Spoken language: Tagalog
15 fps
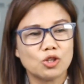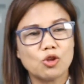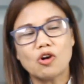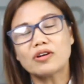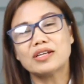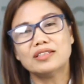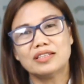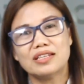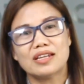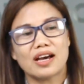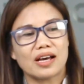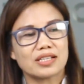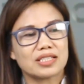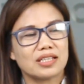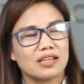Doc, hindi
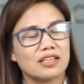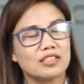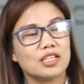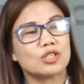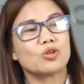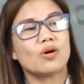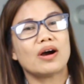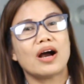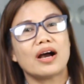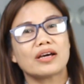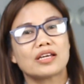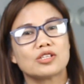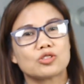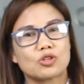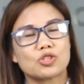na kasi nandito ang
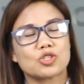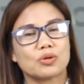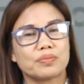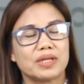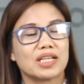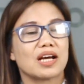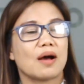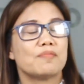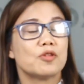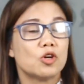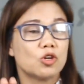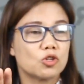aking source of income.